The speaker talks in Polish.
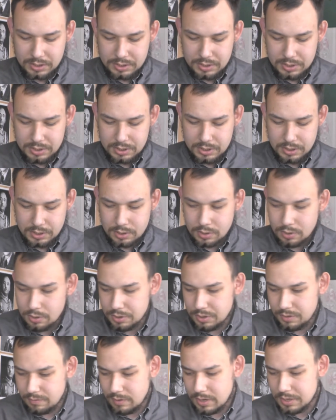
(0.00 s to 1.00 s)
gdzie się
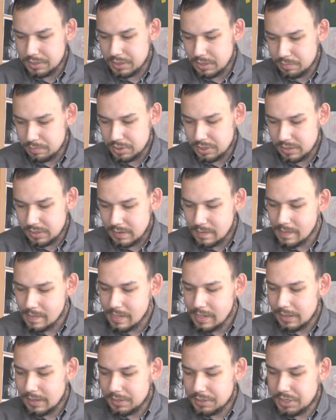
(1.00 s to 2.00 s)
chroni właśnie przed
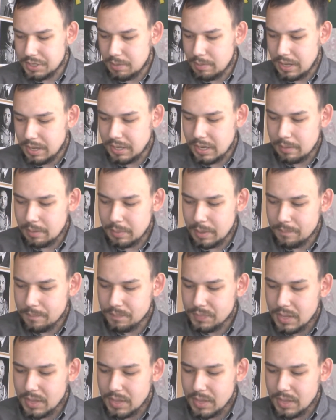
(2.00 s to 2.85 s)
działaniami